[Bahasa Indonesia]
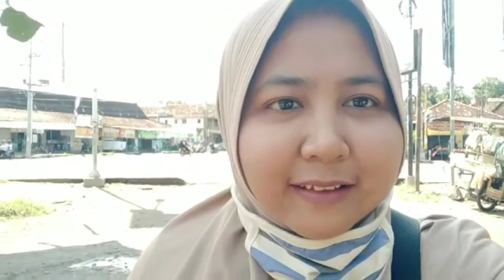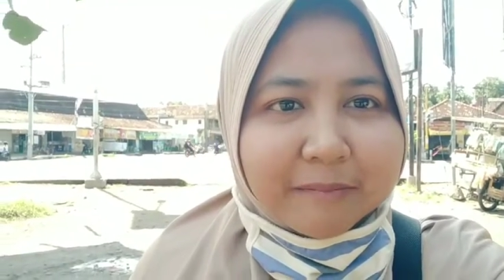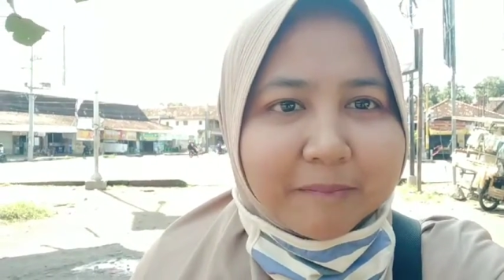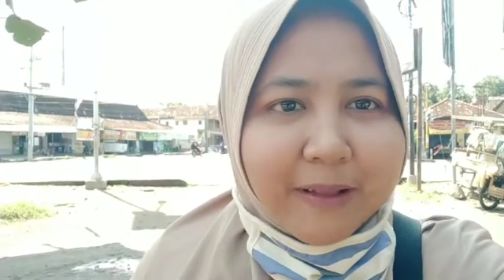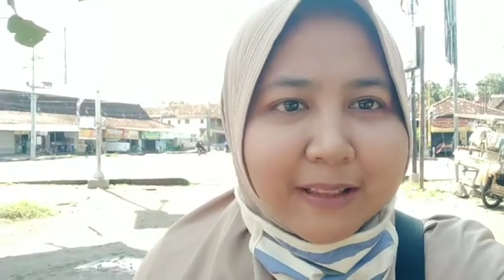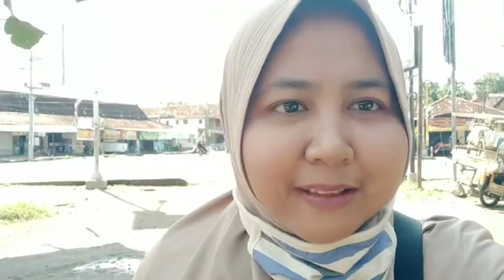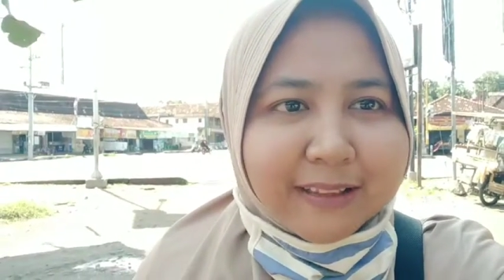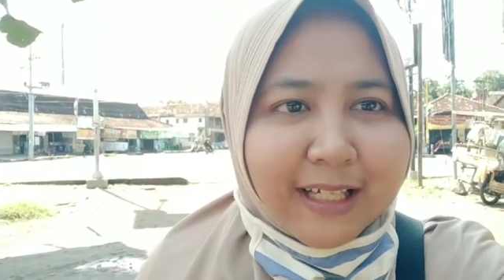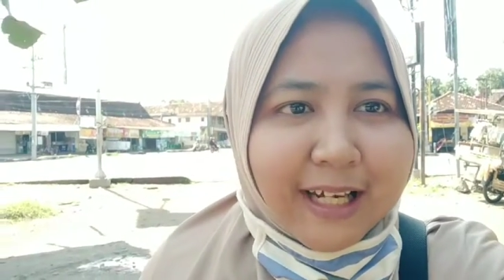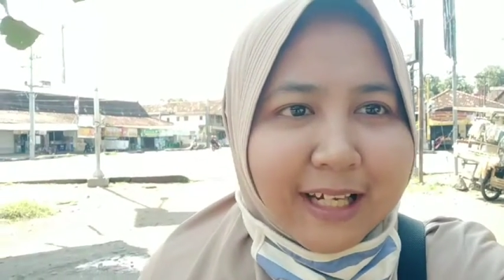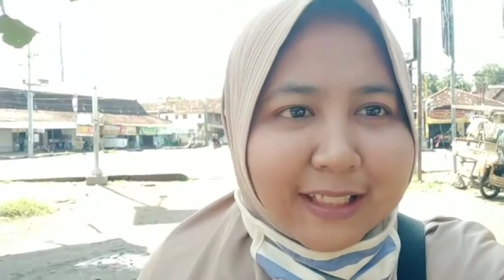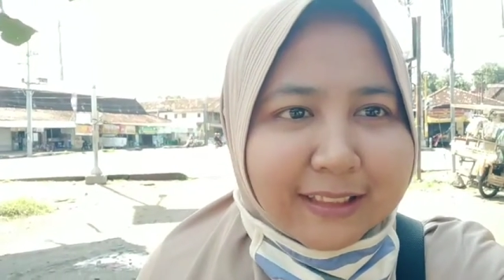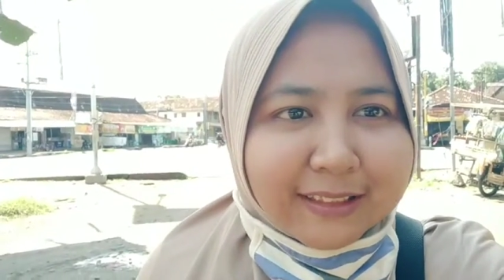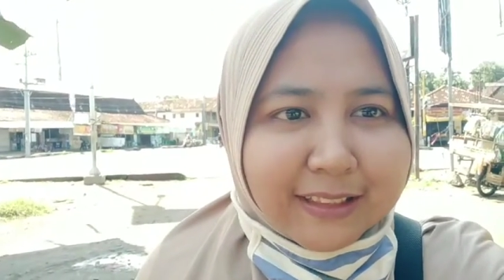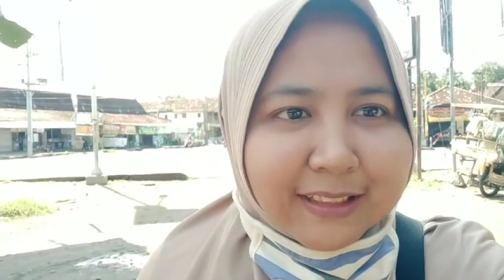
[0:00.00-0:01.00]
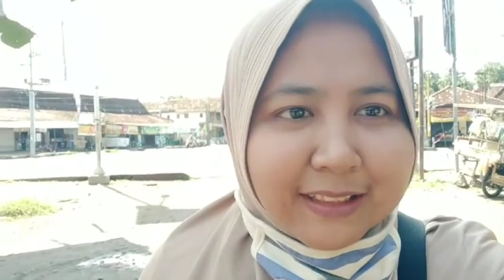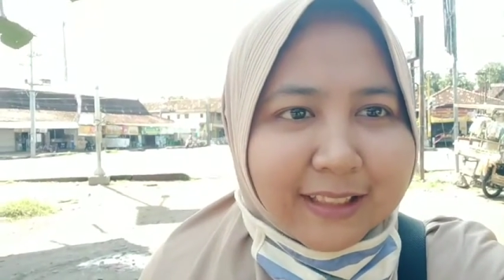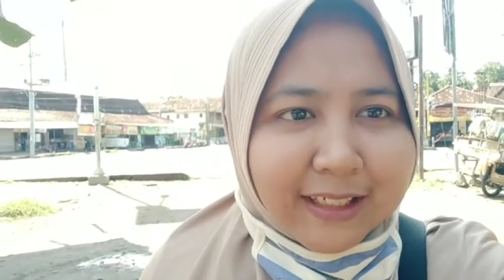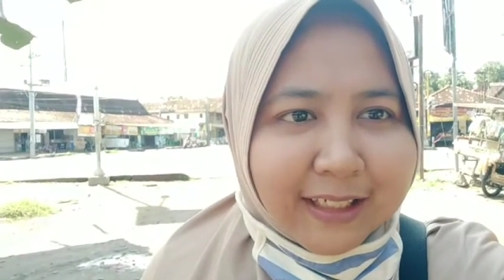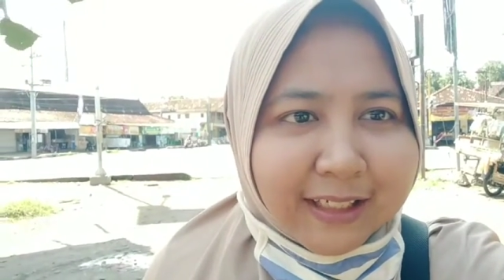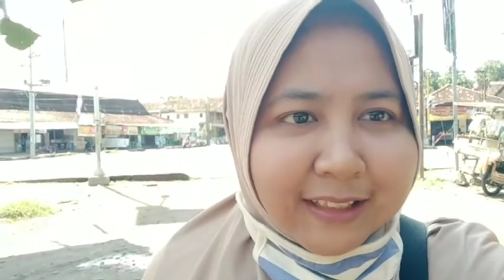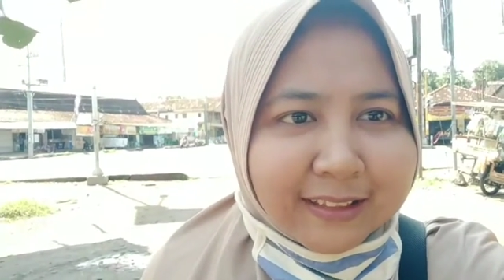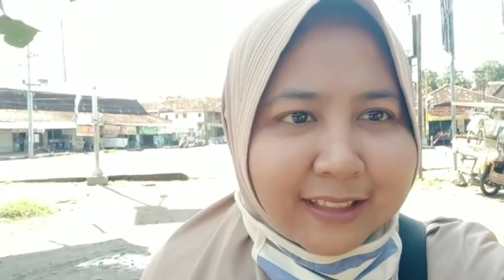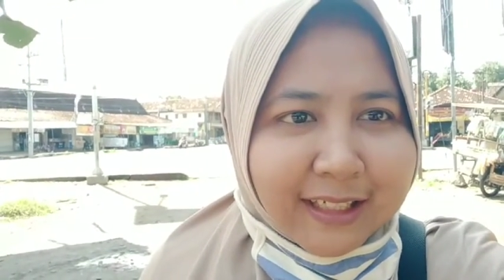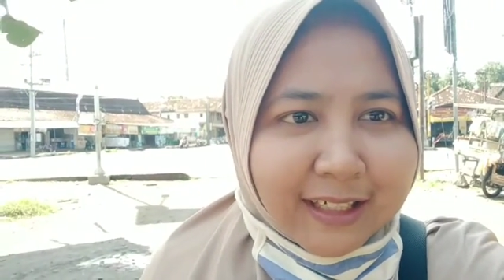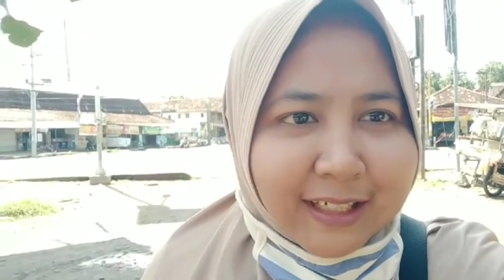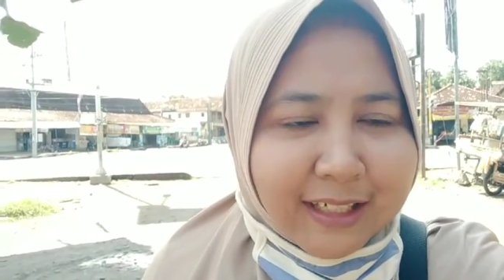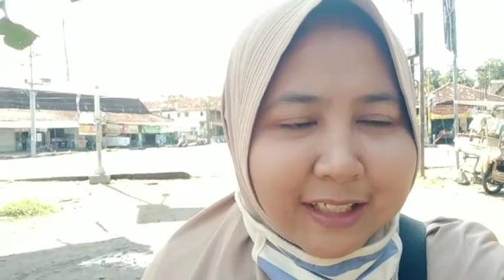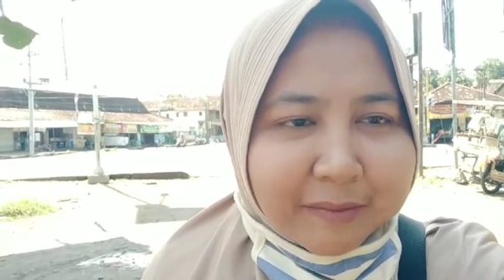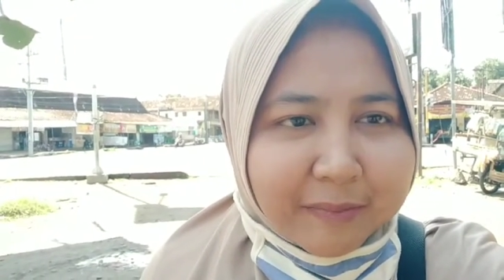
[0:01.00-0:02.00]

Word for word: Tepatnya hari Senin tanggal